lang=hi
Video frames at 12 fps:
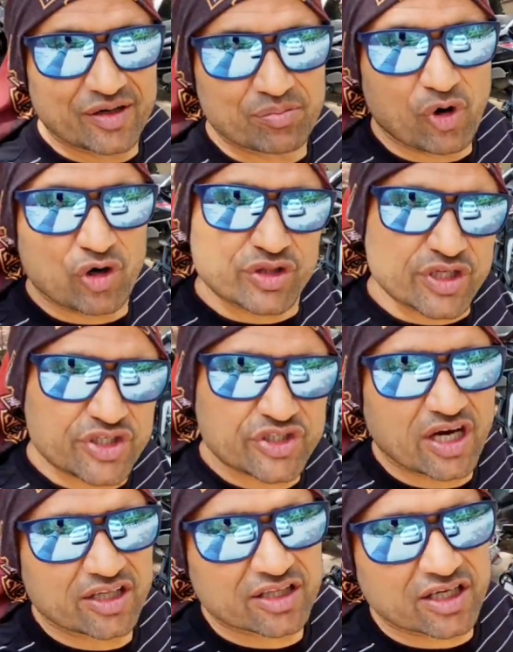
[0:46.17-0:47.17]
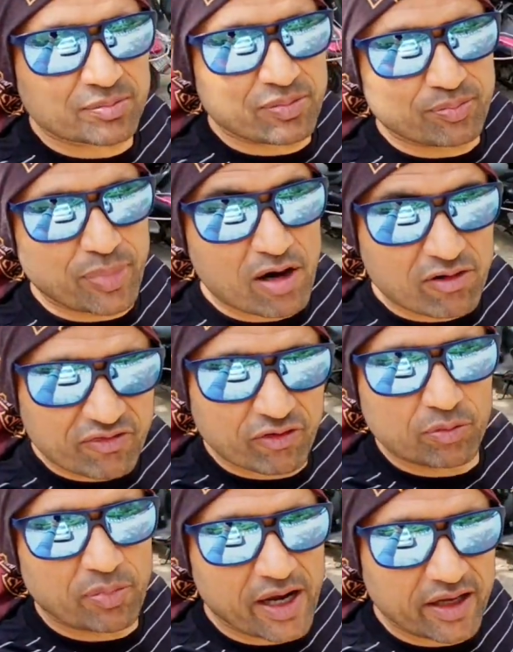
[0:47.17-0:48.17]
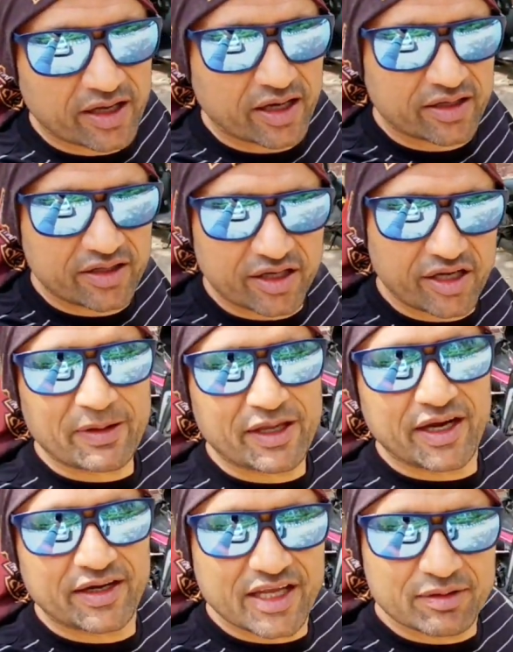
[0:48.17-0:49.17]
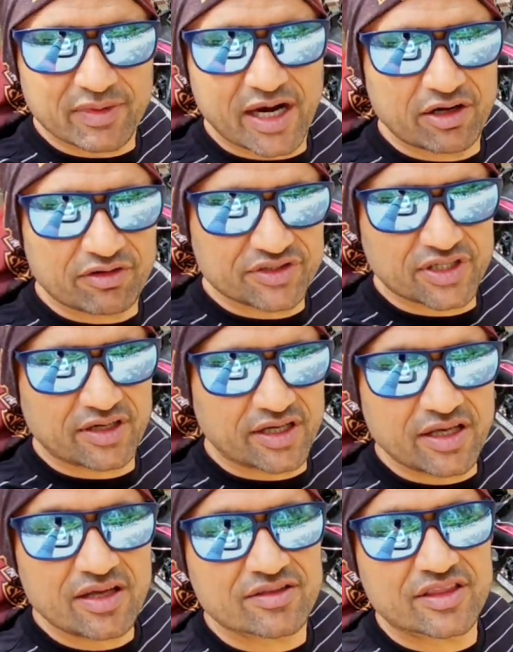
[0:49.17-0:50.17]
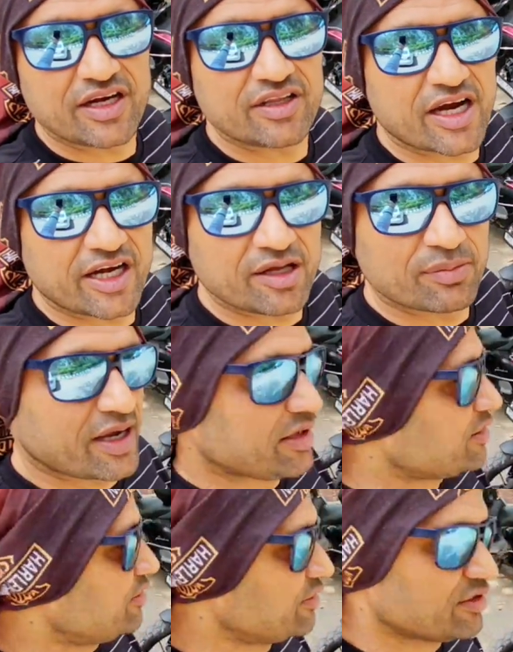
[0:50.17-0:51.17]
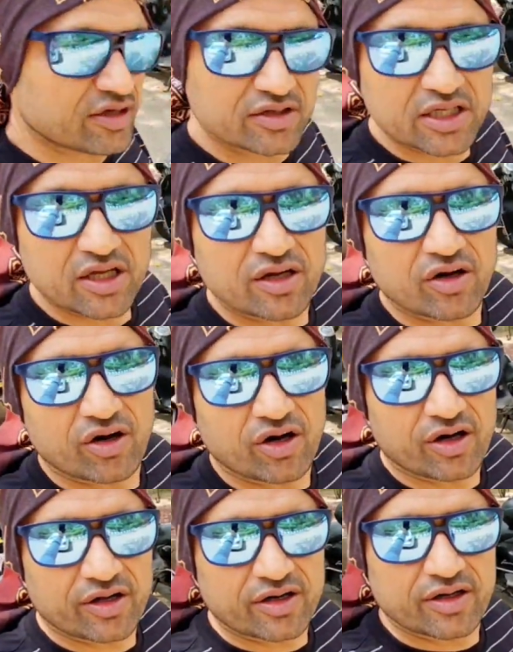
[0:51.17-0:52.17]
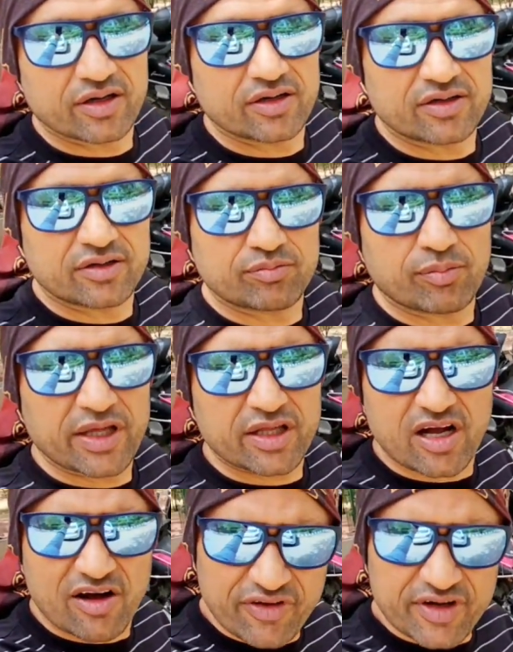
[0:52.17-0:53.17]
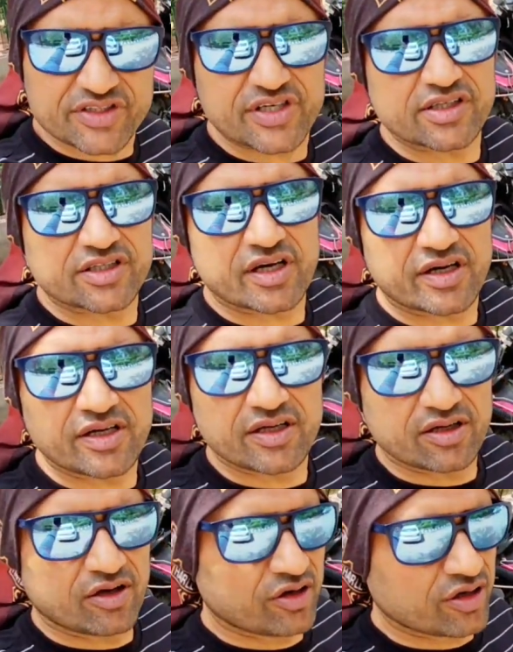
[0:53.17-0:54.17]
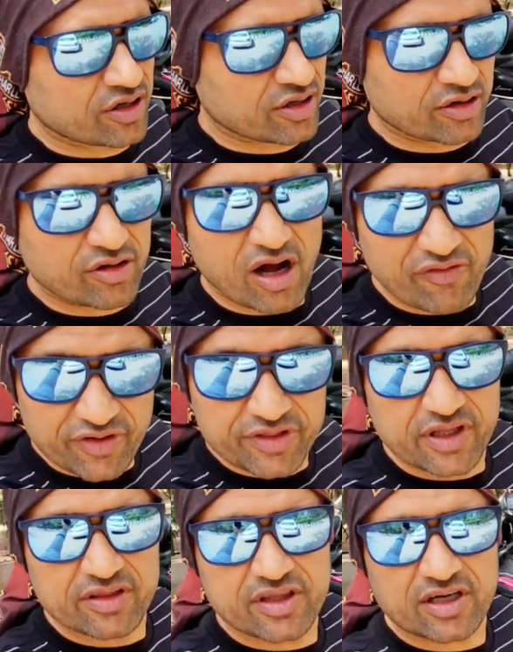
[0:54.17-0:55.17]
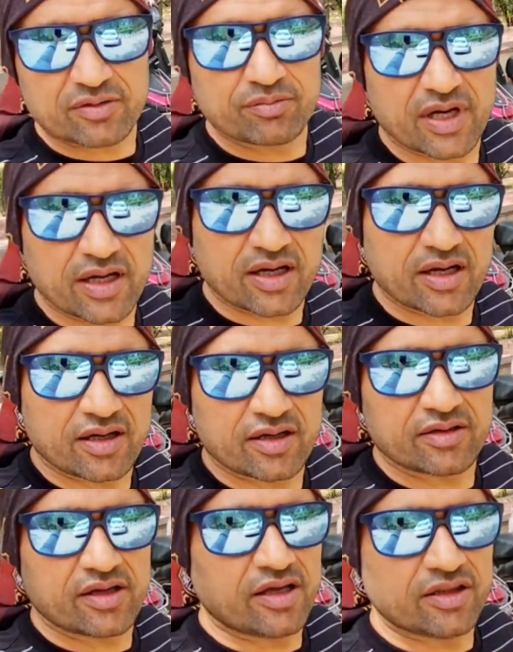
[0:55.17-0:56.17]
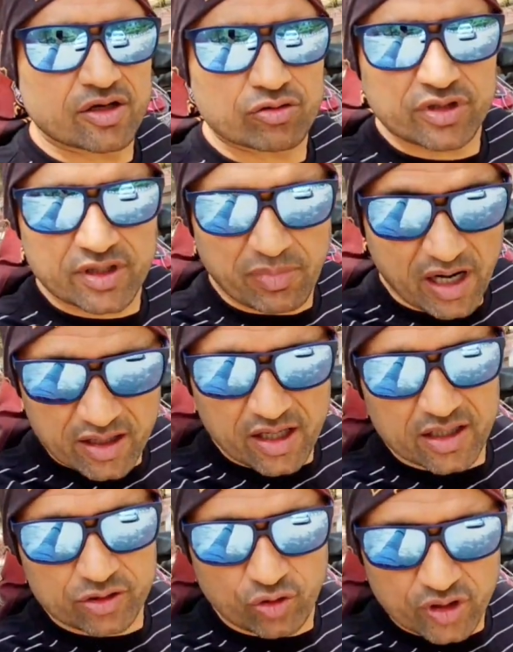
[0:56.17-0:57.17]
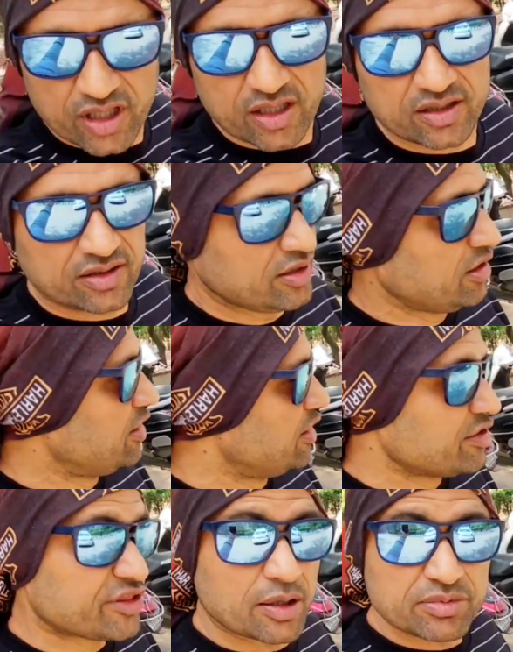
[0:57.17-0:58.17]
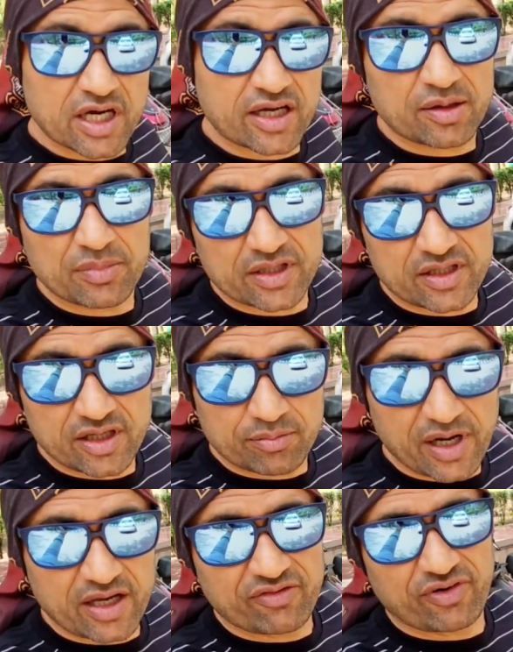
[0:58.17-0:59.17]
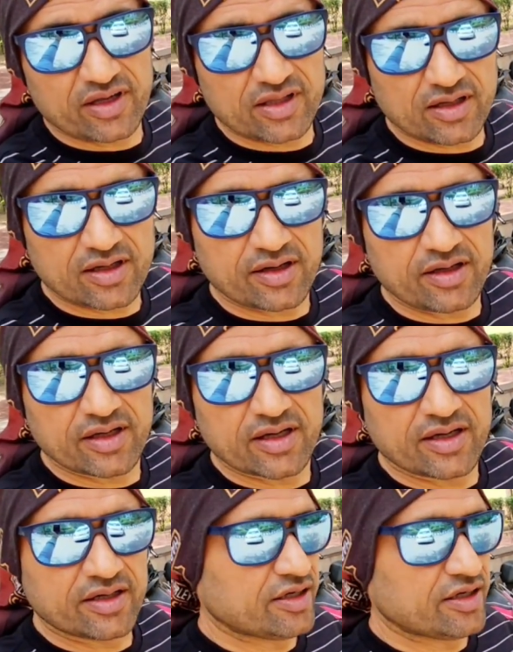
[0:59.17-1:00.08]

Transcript: बहुत ही शानदार पावरफुल बाइक है ये के टी एम एडवेंचर की 390 बाइक और मैंने काफ़ी रिसर्च करी और काफ़ी दिन तक मैं इधर उधर भागा दौड़ा तब जाके मैंने ये बाइक फाइनल करी है